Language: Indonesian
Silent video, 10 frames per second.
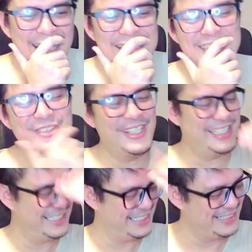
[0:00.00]
Anjir gue
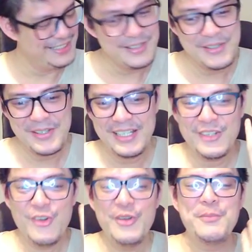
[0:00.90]

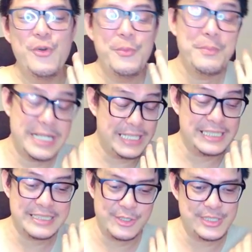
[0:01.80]
Gue berinding
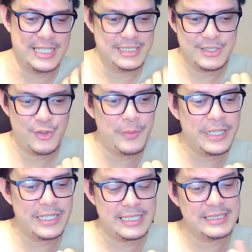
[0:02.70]
serius guys Gue
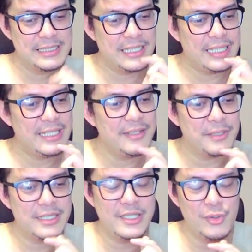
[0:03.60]
berinding guys Ini
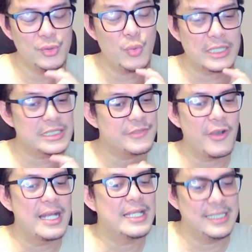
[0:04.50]
Dio tuh kualitas
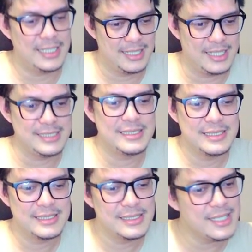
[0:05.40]
vokalnya gila guys
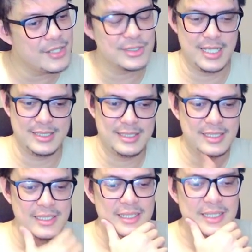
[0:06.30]
Serius guys
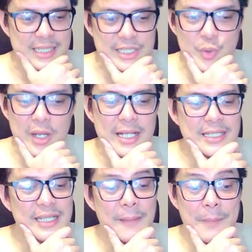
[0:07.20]
Ini
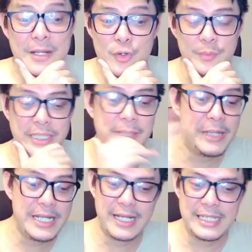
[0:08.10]
suaranya tanpa room Ini
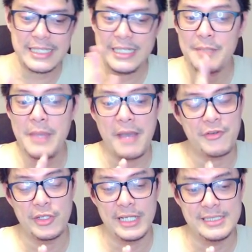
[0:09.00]
beda guys ya Ini lebih
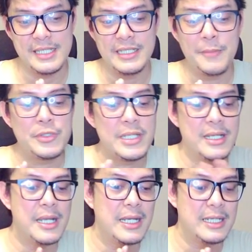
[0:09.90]
afron guys ya Dia
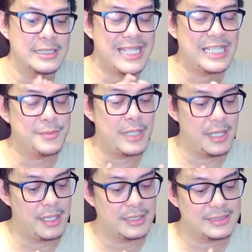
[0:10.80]
punya uh, stage
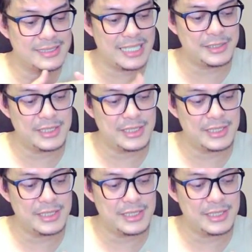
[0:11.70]
uh, Stage